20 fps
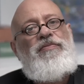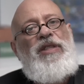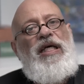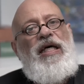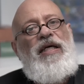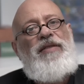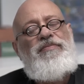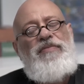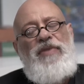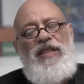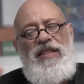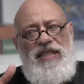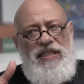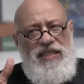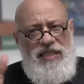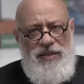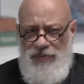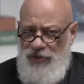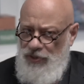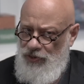Né? Esse
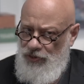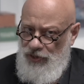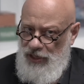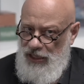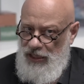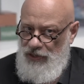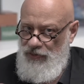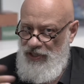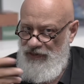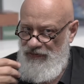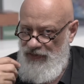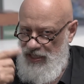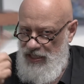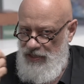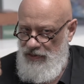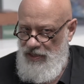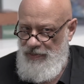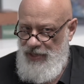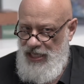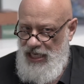exemplo que estou dando é uma
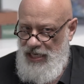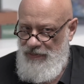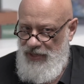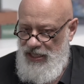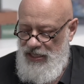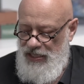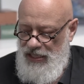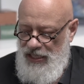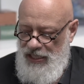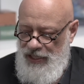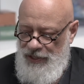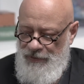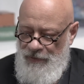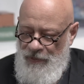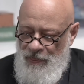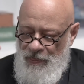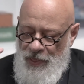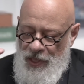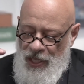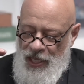invenção da minha cabeça. Né?
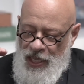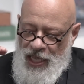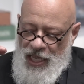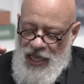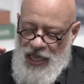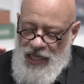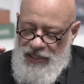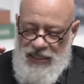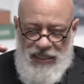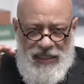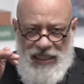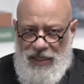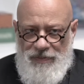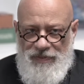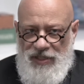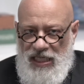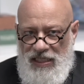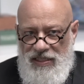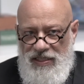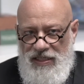Você tem que
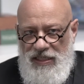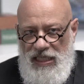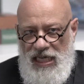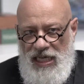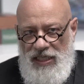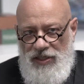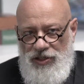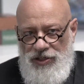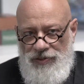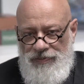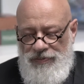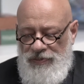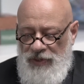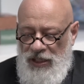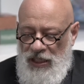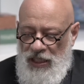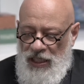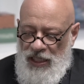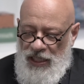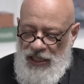mudar de cidade.
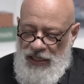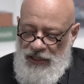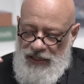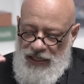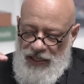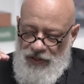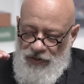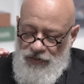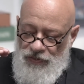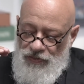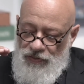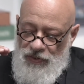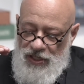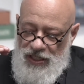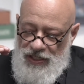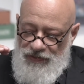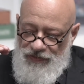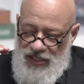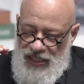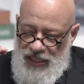Então,
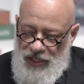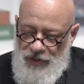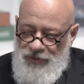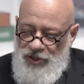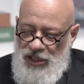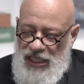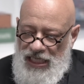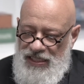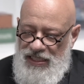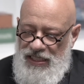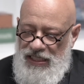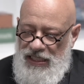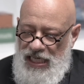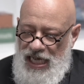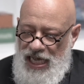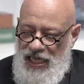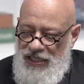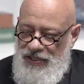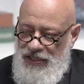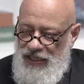se você não mudar de
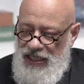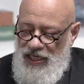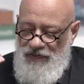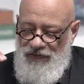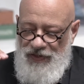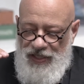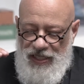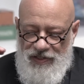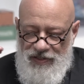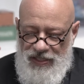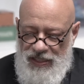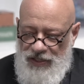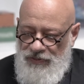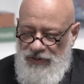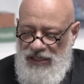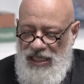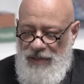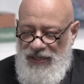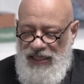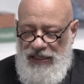cidade, significa que você
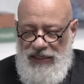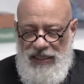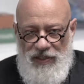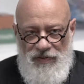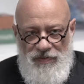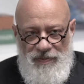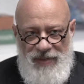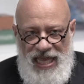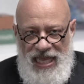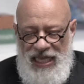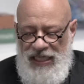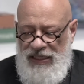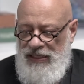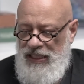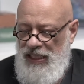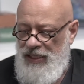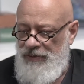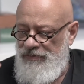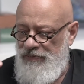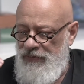não está batendo
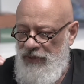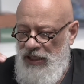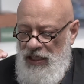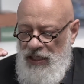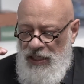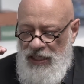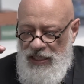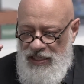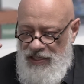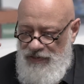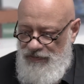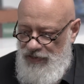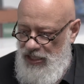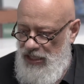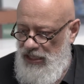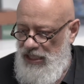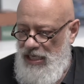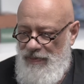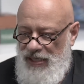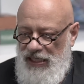meta, e se
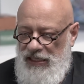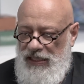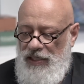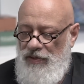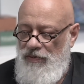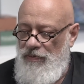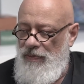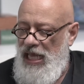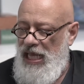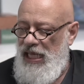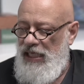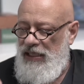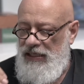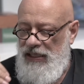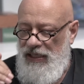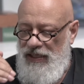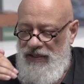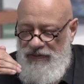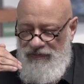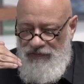você está batendo
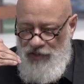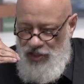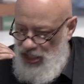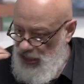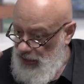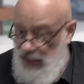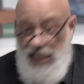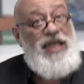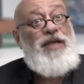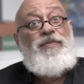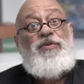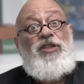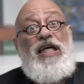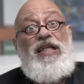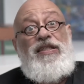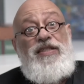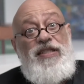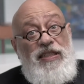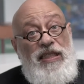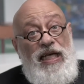meta, você tem que
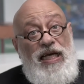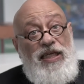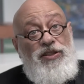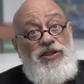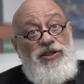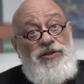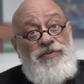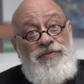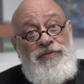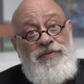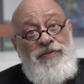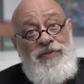mudar de cidade.